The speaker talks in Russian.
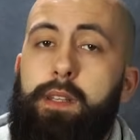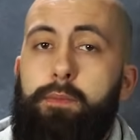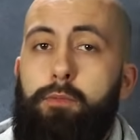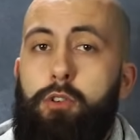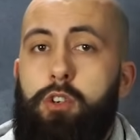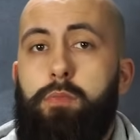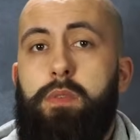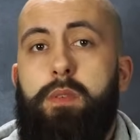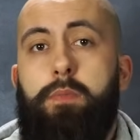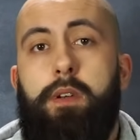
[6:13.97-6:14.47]
это
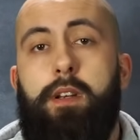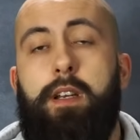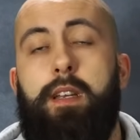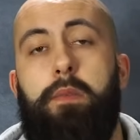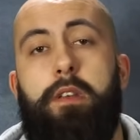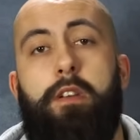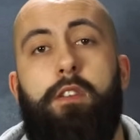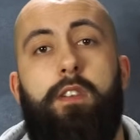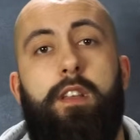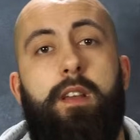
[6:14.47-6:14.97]
может быть
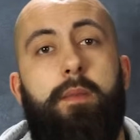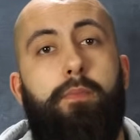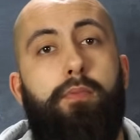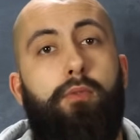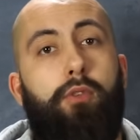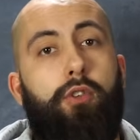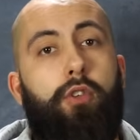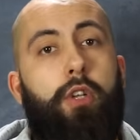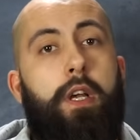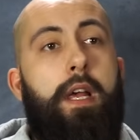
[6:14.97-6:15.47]
программирование
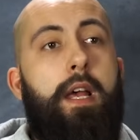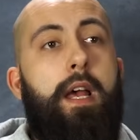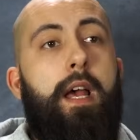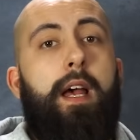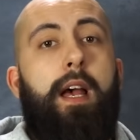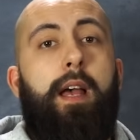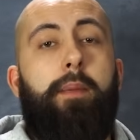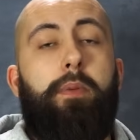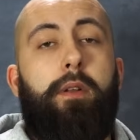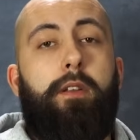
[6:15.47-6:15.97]
под
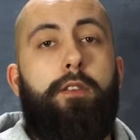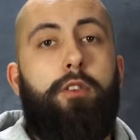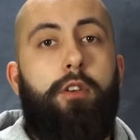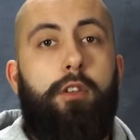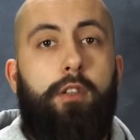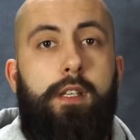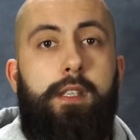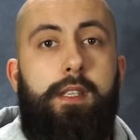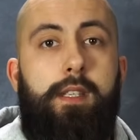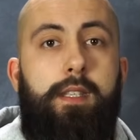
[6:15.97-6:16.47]

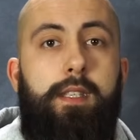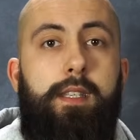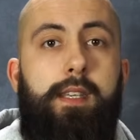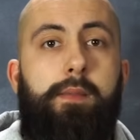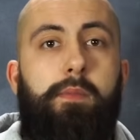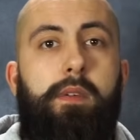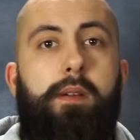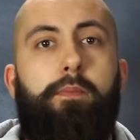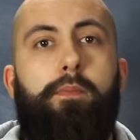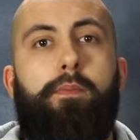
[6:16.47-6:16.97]
операционные
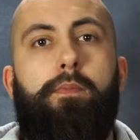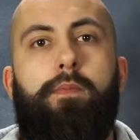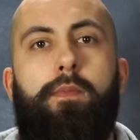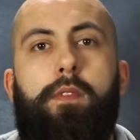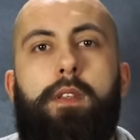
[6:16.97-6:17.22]
системы,